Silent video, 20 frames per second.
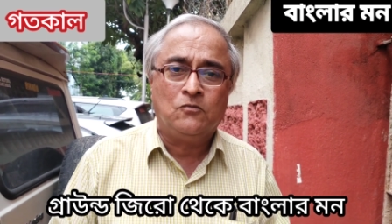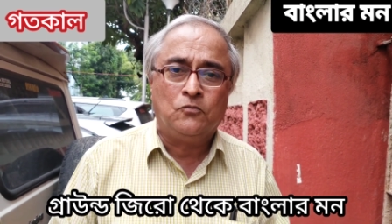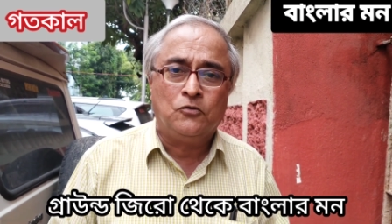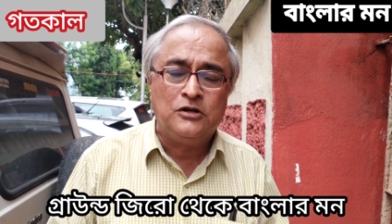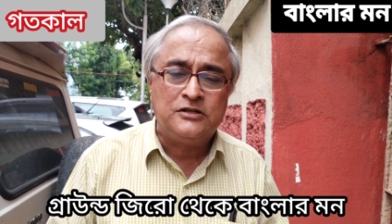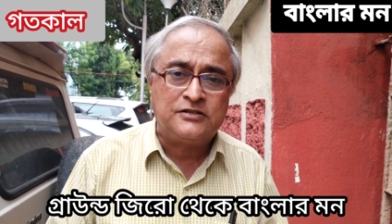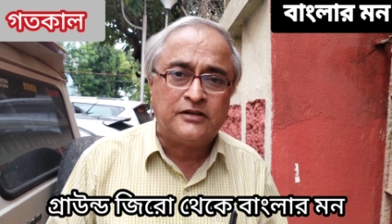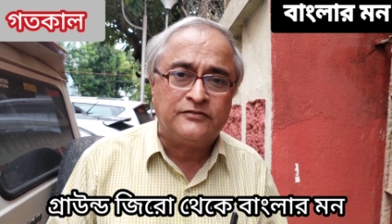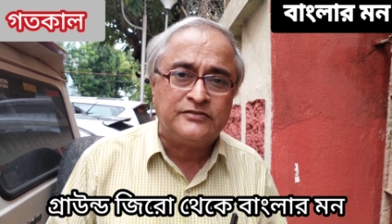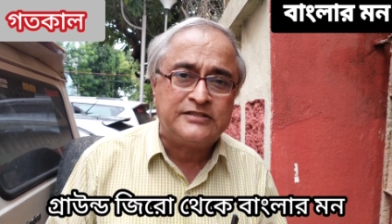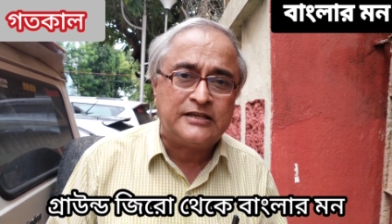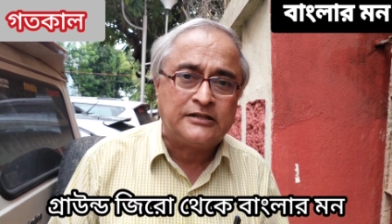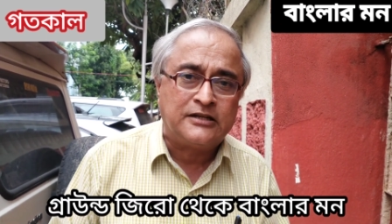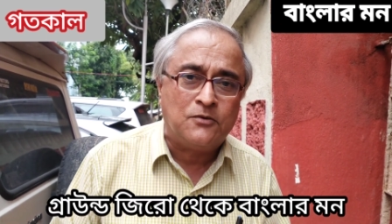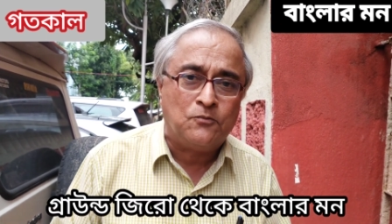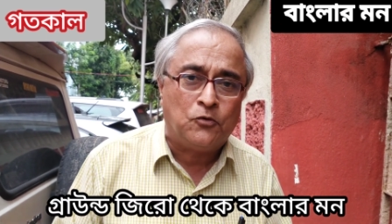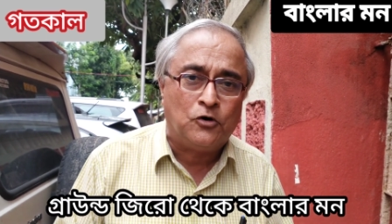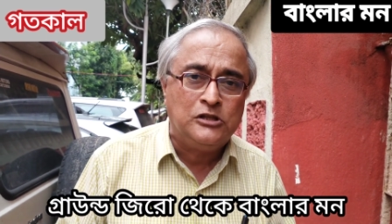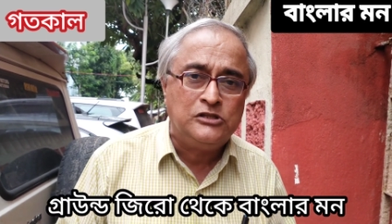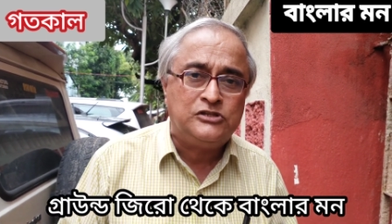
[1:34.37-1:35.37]
পুলিশ
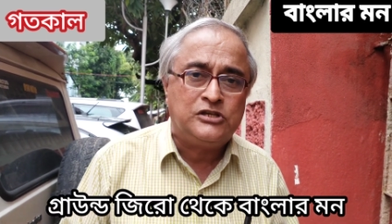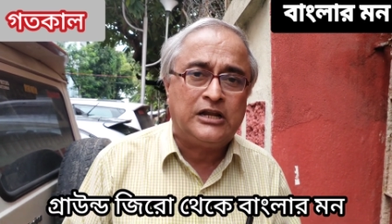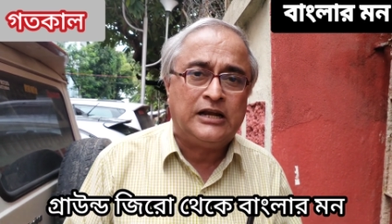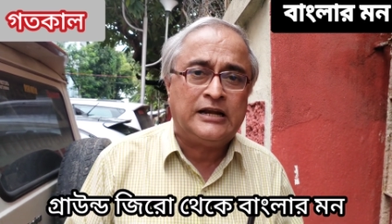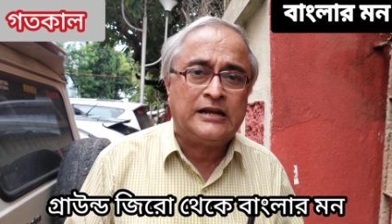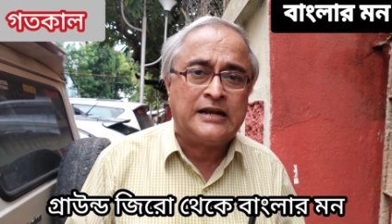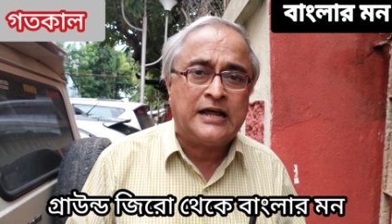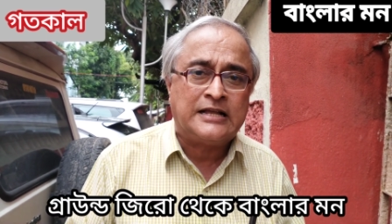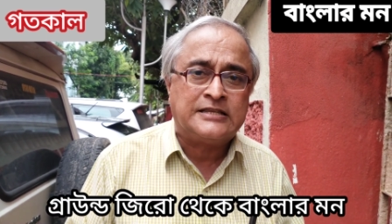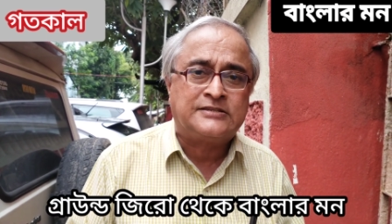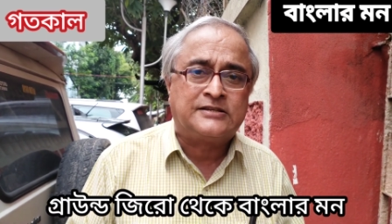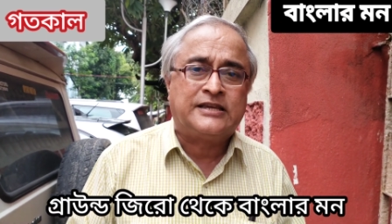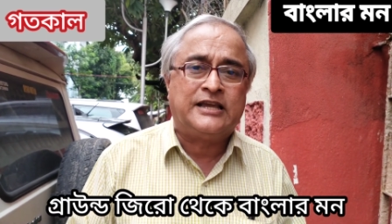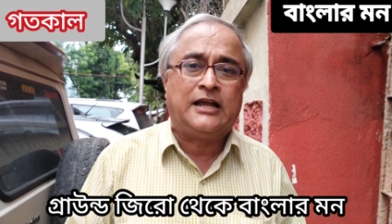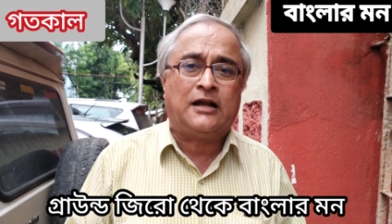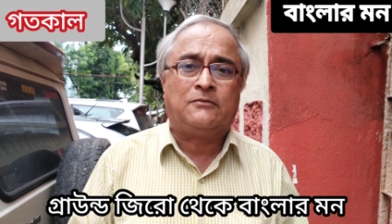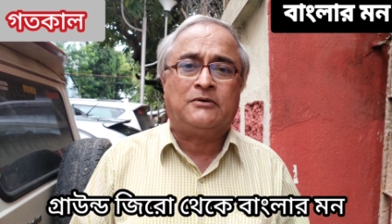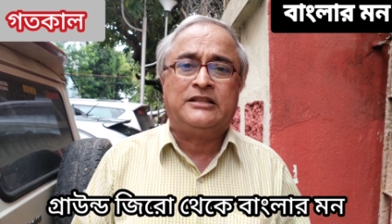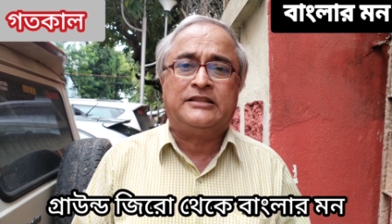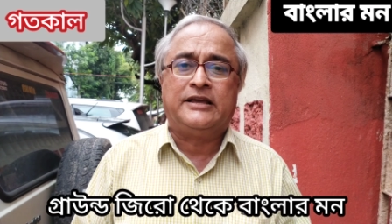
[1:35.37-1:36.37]
অফিসারটি বলছিলেন আজকে
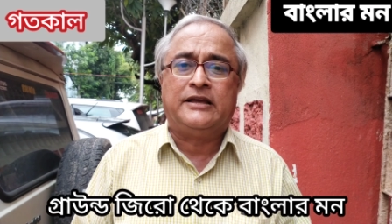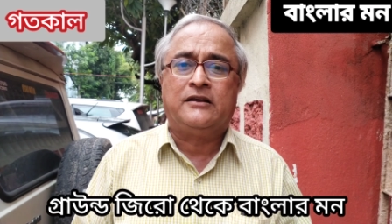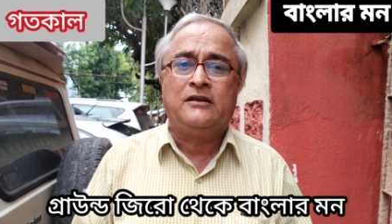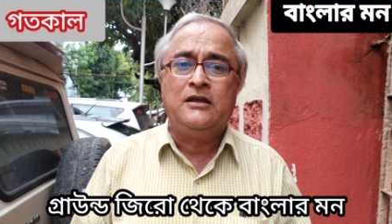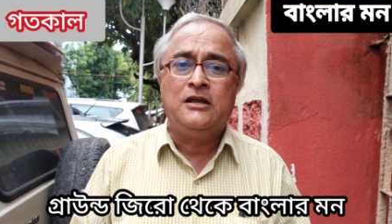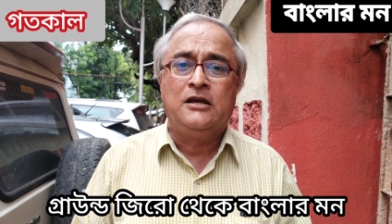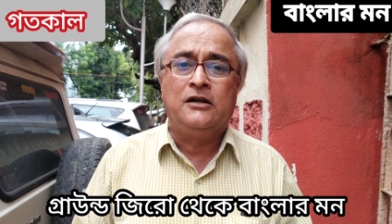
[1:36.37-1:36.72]
আমাদের